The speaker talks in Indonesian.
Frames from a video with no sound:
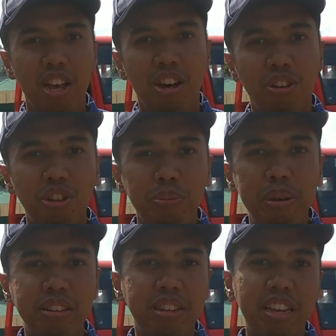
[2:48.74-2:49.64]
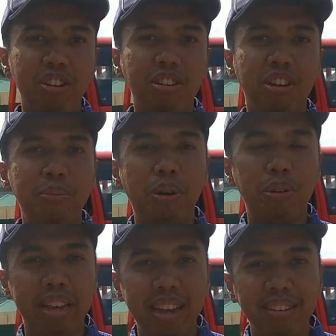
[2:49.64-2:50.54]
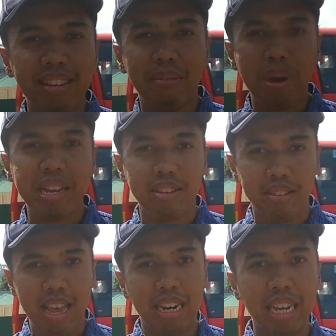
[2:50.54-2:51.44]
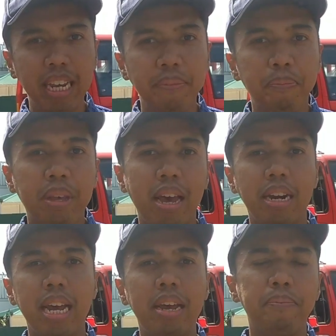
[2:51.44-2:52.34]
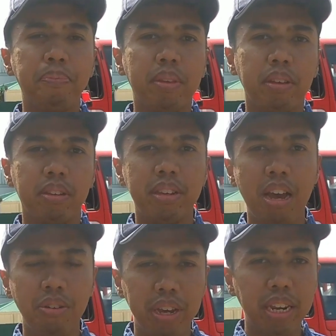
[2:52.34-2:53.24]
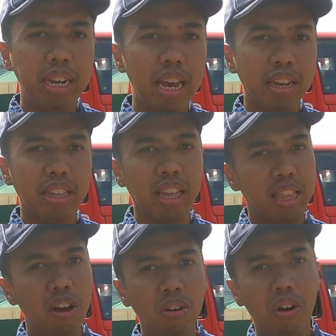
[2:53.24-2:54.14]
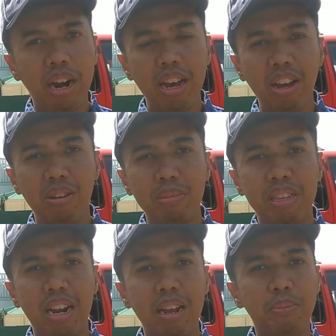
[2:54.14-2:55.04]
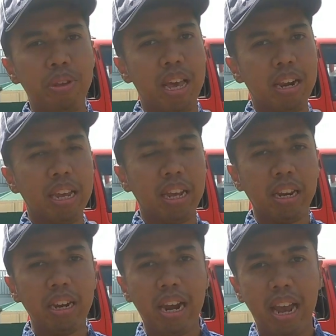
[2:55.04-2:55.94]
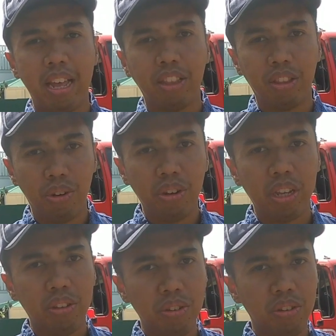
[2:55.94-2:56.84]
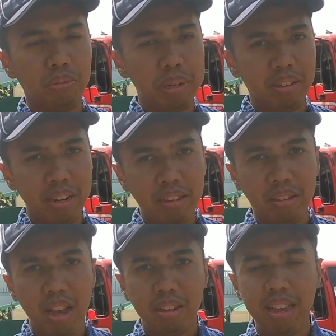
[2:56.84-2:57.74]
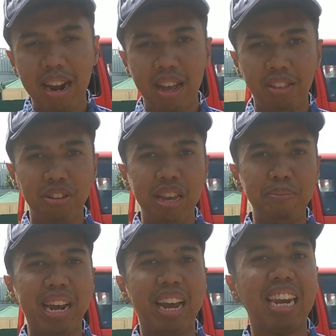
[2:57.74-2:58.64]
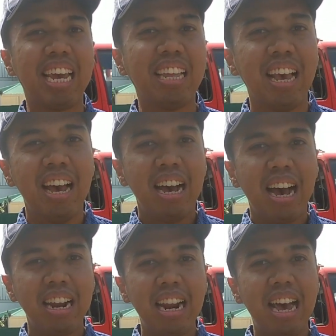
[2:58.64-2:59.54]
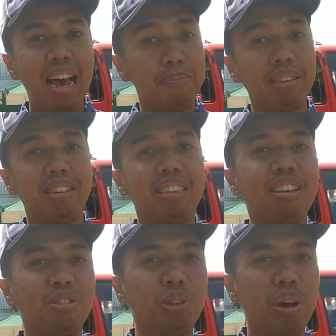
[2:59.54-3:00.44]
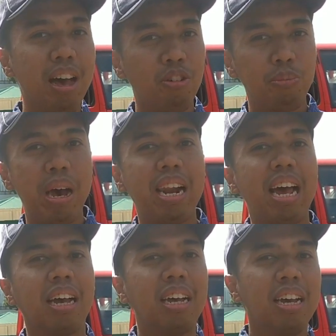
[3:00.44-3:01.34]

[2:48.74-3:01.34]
untuk bisnis yang cocok menurut saya sangat banyak sekali karena sejauh ini yang kita tahu orang kalau misalnya mau nyari kendaraan truk itu untuk bisnis salah satunya mereka lihat adalah kapasitas untuk angkut barang